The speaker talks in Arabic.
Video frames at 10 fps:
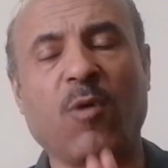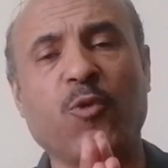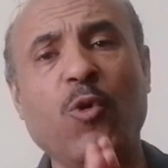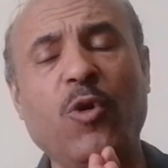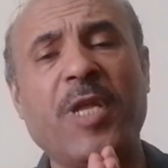
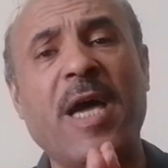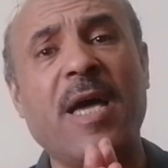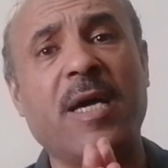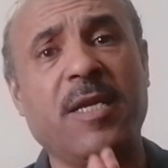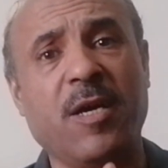
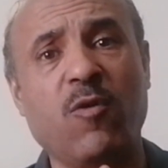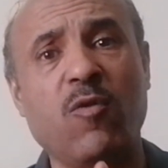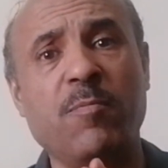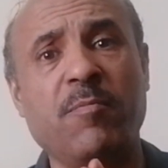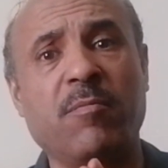موضوعنا
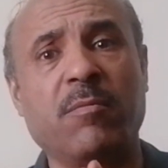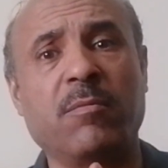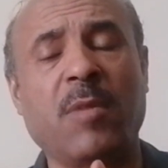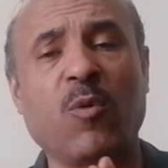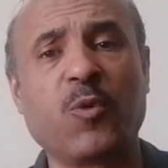اليوم
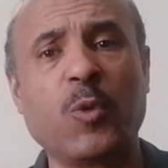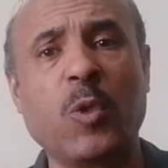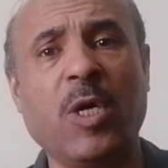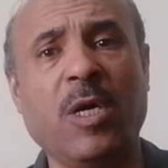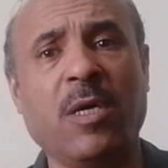
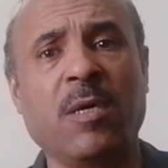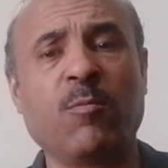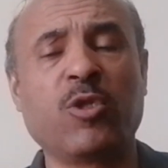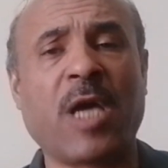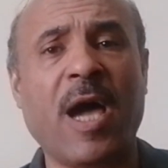موضوع
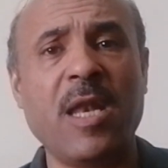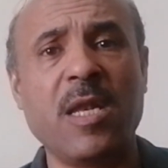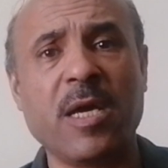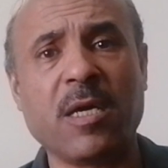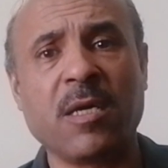
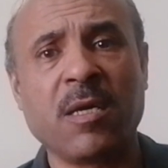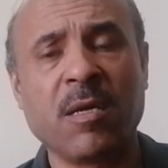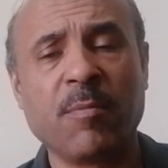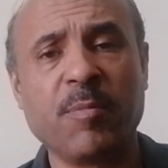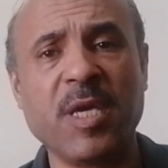متعلق
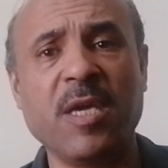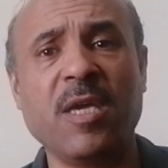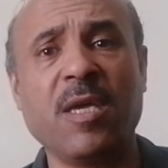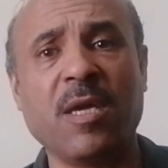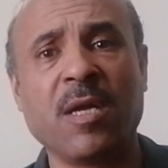
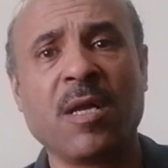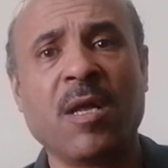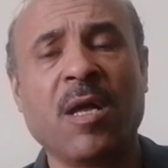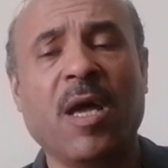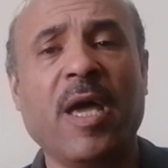
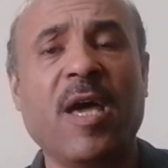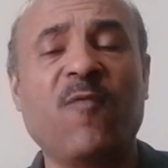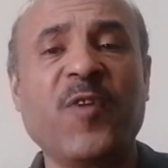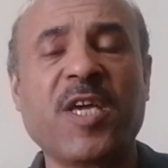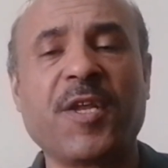
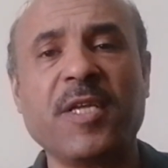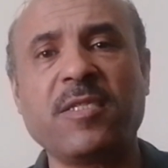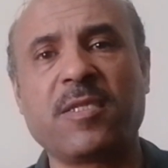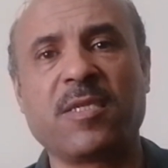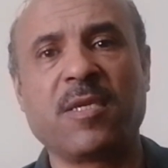
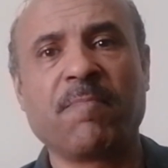بفكرة